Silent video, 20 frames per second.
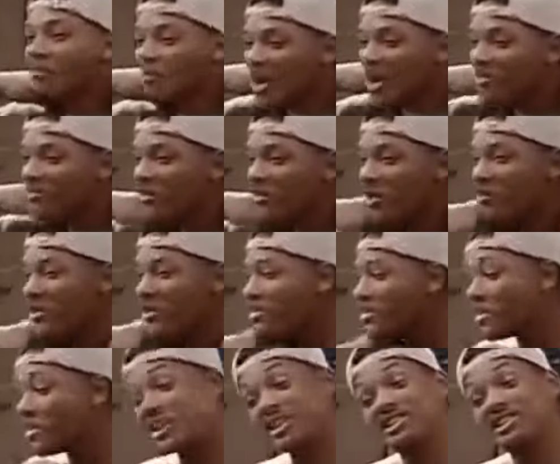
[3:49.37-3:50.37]
me viene muy
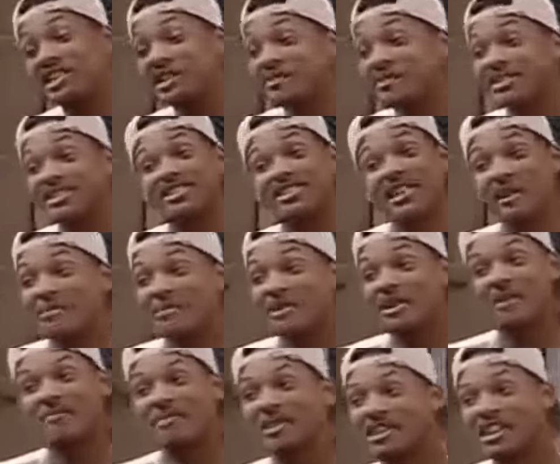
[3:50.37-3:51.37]
bien. En verano las
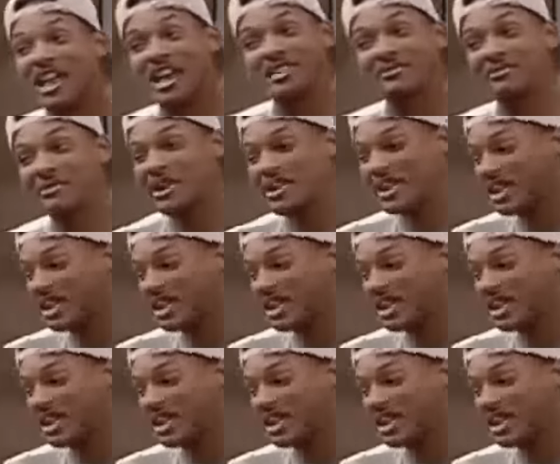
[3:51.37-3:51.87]
chicas vienen a clase